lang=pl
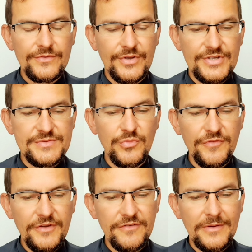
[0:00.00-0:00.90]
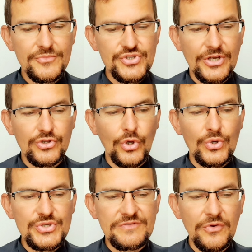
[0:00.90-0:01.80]
Teraz mówię wam, że kto
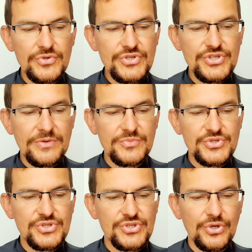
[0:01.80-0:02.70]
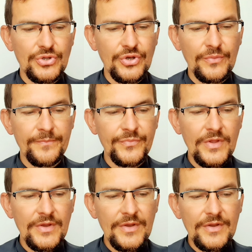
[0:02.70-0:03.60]
rozwodzi się z żoną,
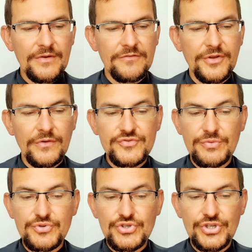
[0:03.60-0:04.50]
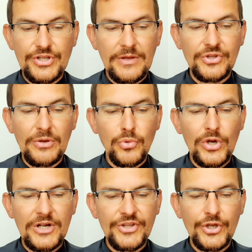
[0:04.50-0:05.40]
wyjąwszy przyczynę
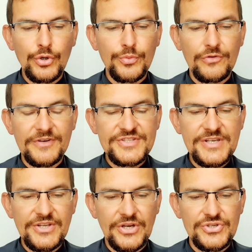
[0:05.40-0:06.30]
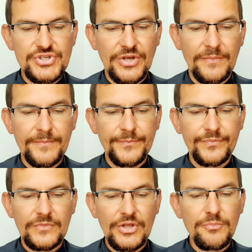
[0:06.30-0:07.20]
niemoralnego prowadzenia się
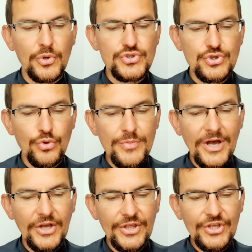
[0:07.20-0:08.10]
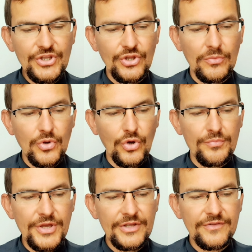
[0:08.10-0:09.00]
i poślubia inną
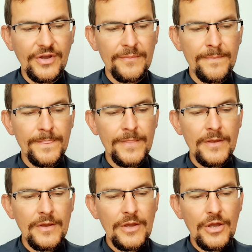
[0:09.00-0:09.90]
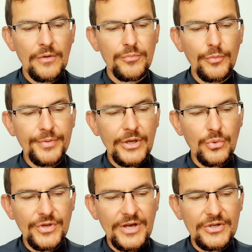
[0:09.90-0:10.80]
kobietę,
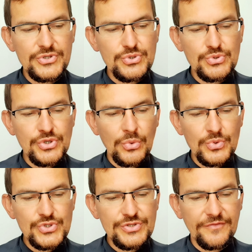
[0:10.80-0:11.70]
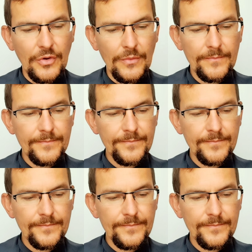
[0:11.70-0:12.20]
popełnia cudzołóstwo.